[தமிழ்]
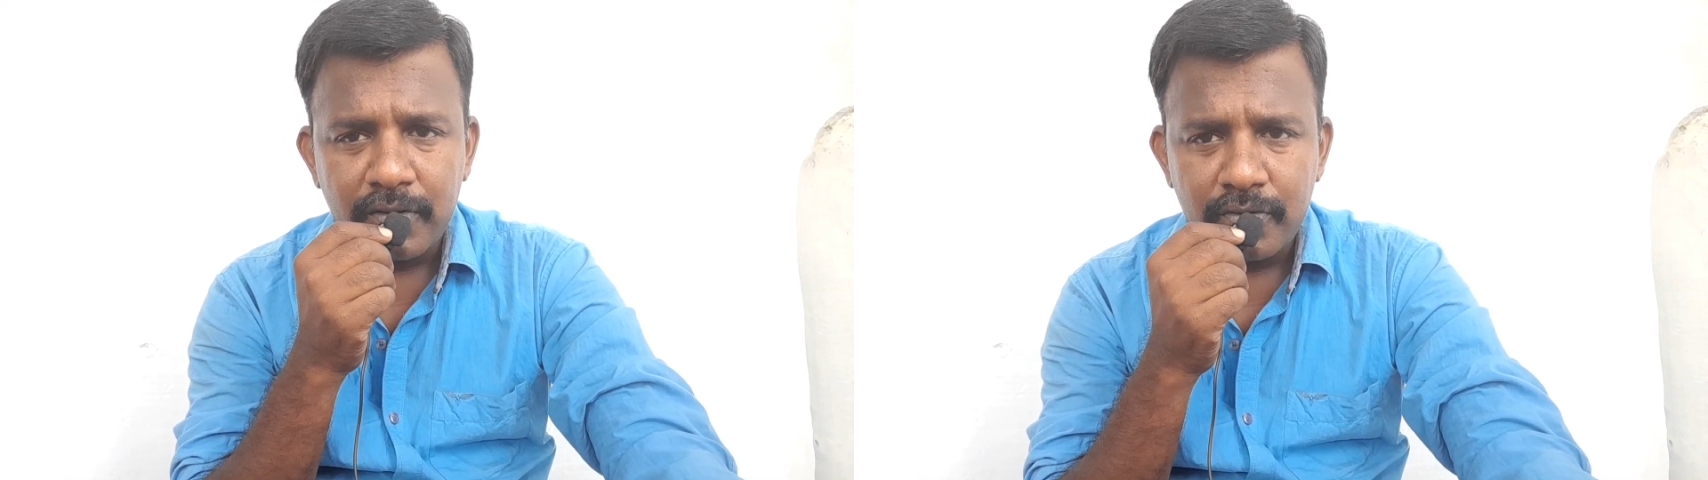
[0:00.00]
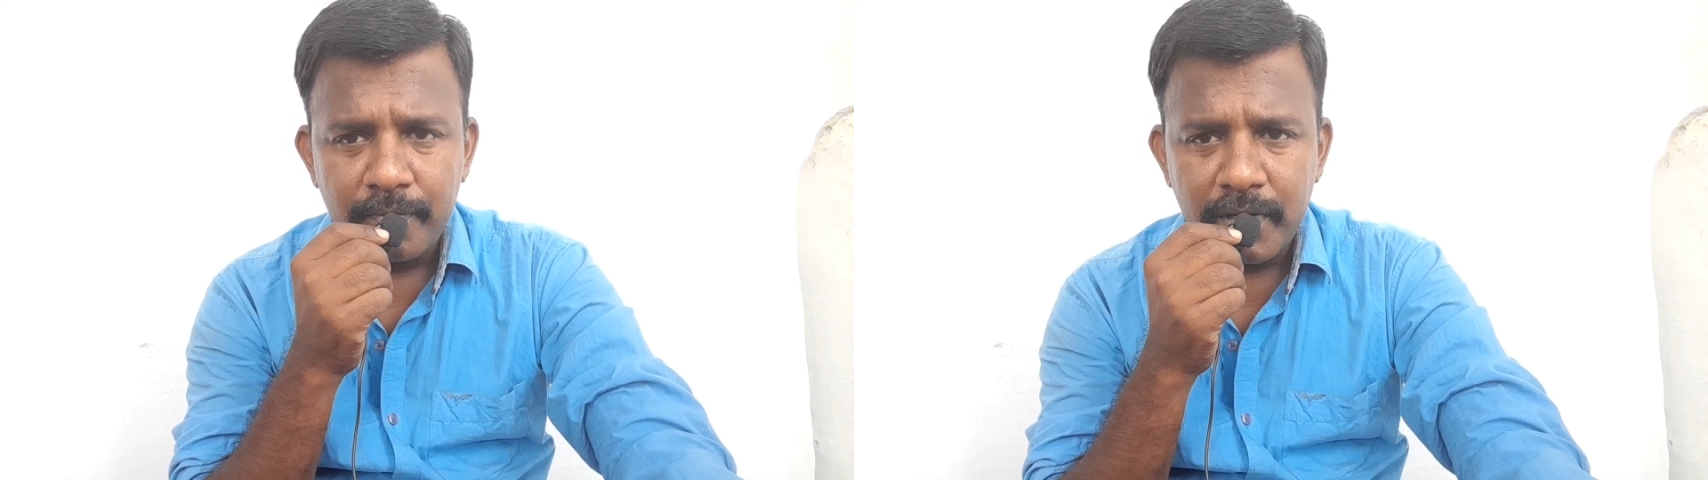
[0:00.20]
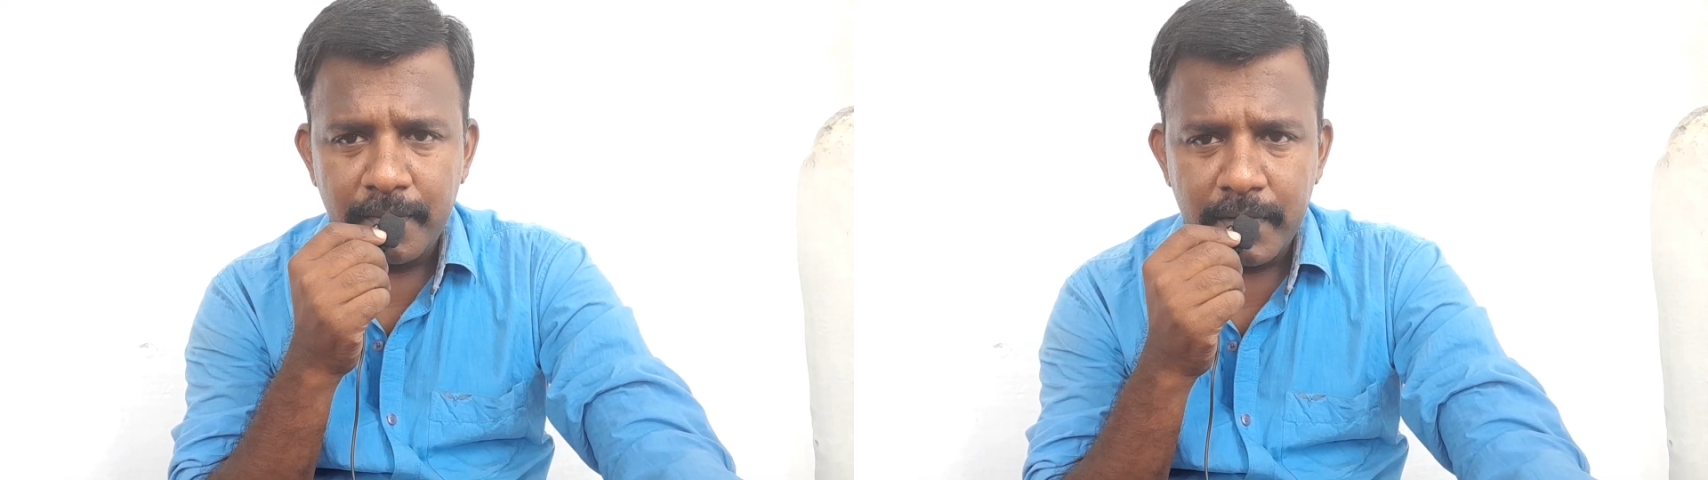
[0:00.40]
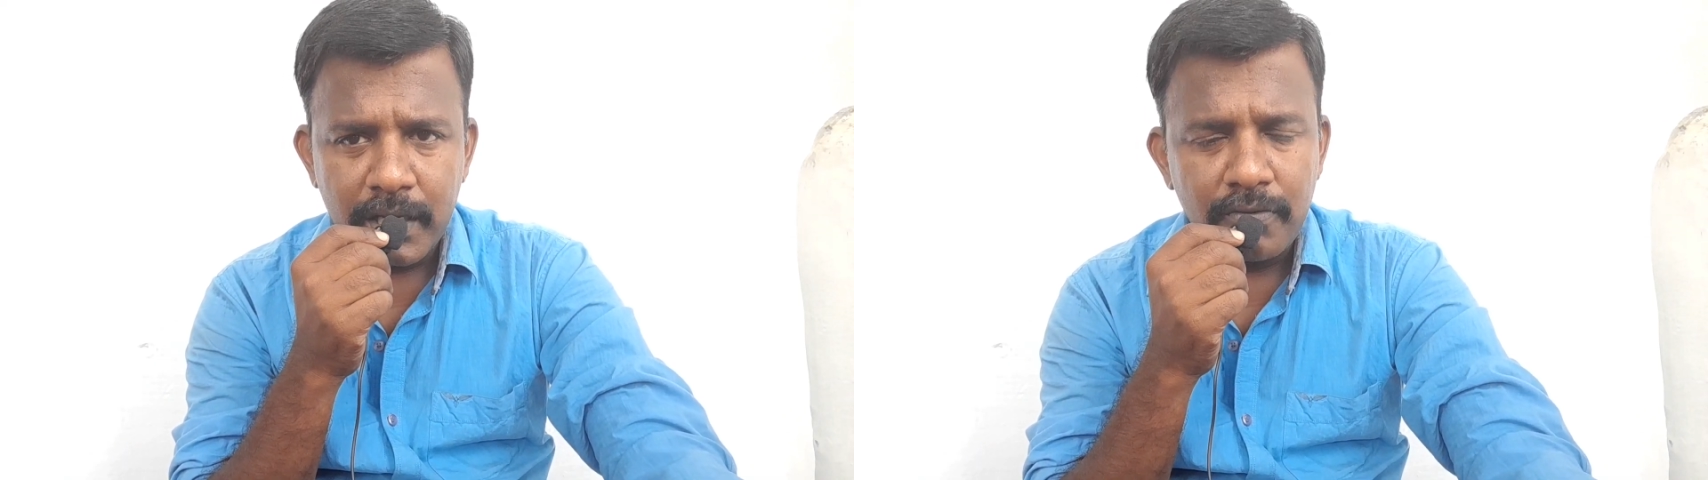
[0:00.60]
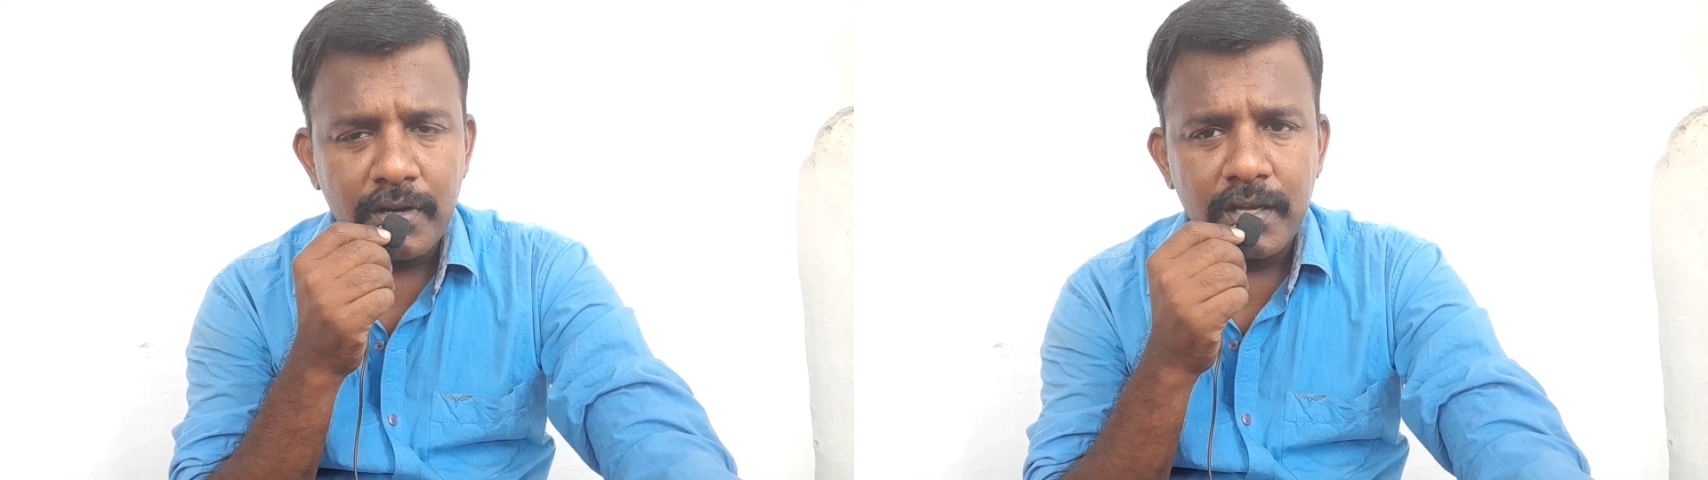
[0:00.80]
லாக்டவுன்
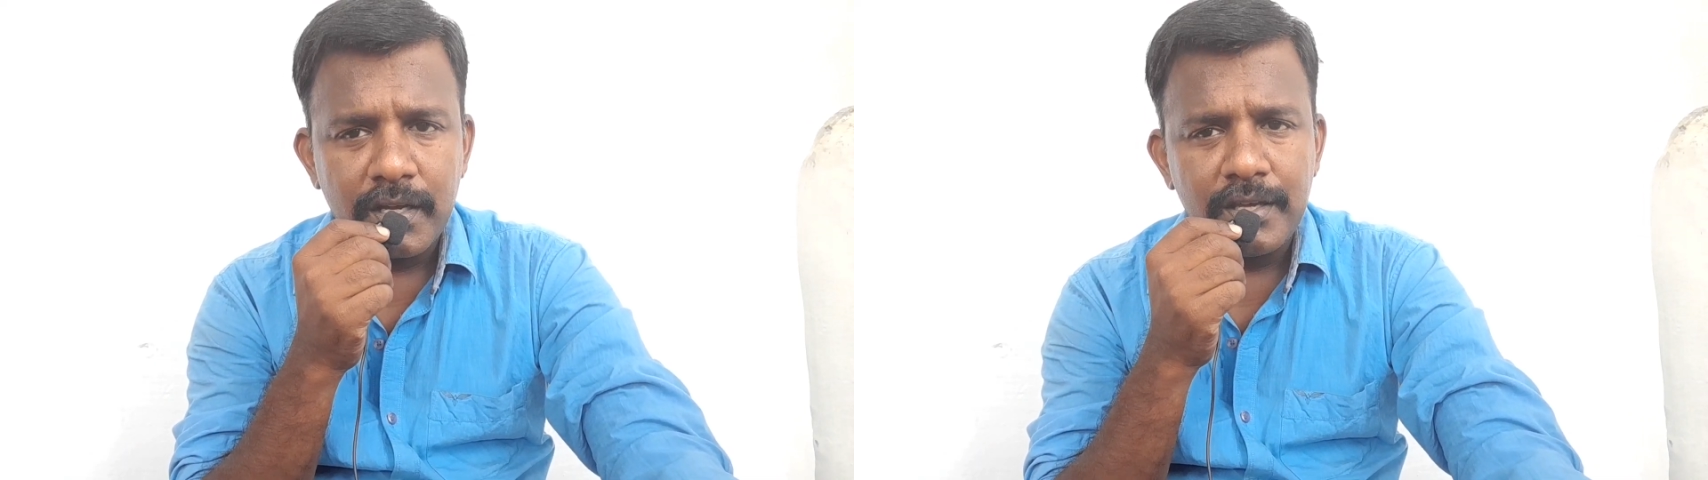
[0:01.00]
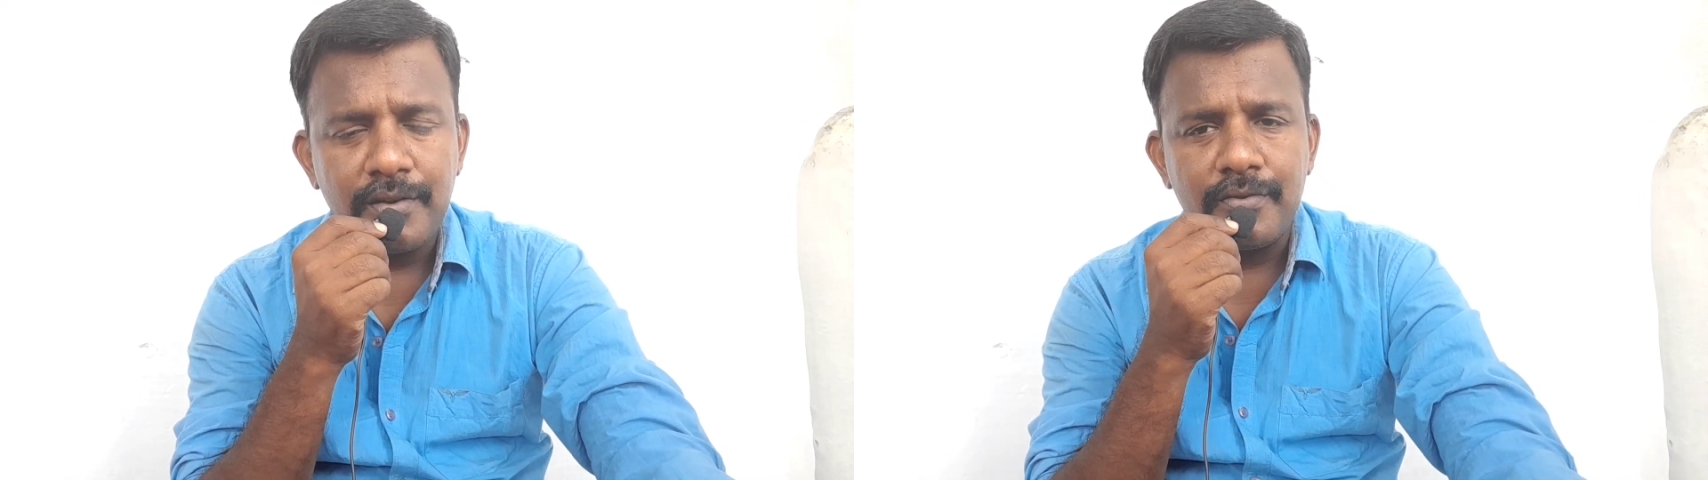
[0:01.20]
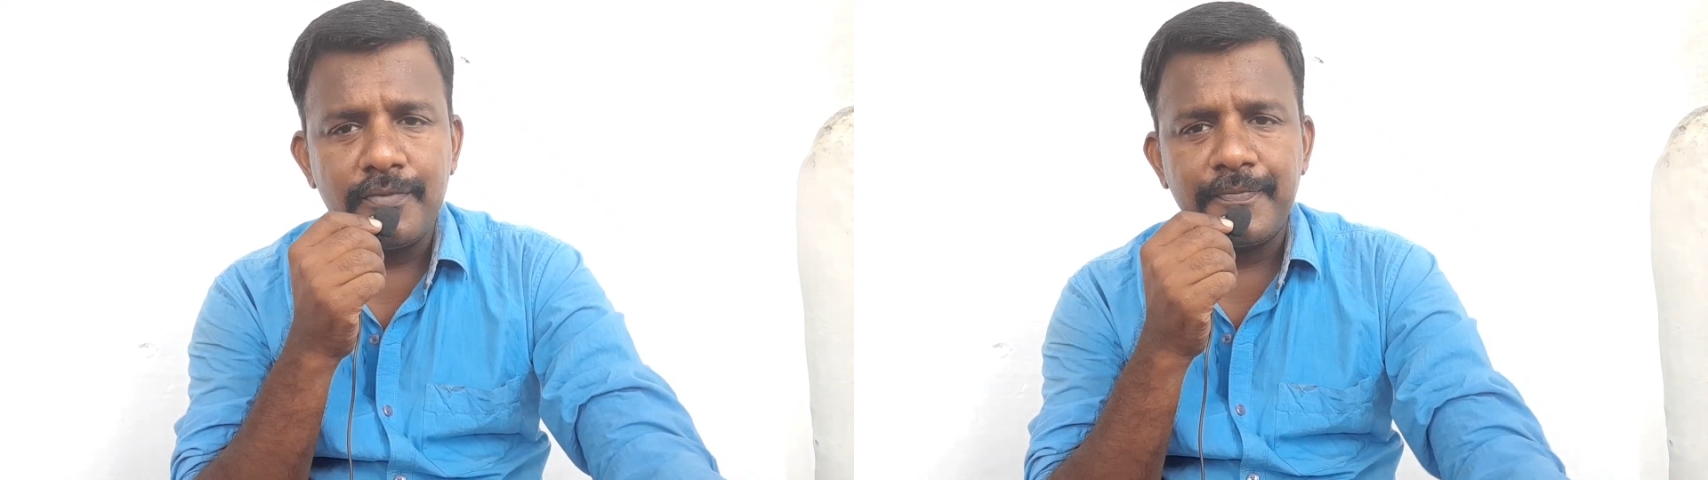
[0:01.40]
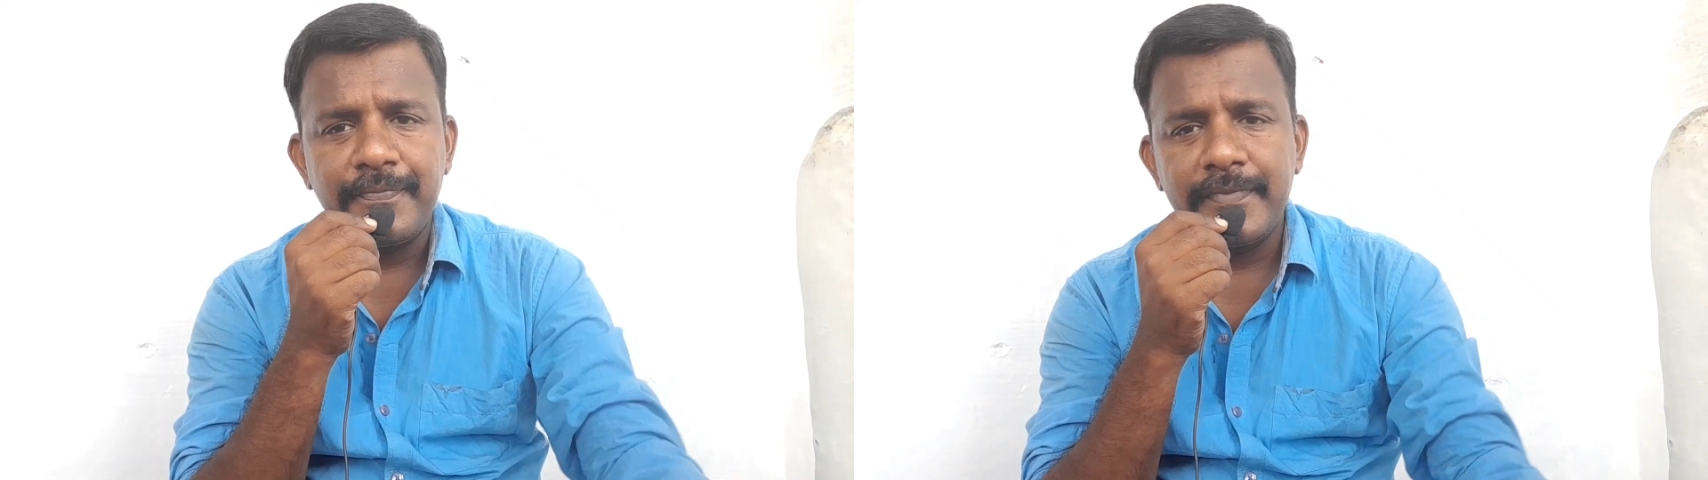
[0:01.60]
மிகப்பெரிய அளவில் இருக்கும்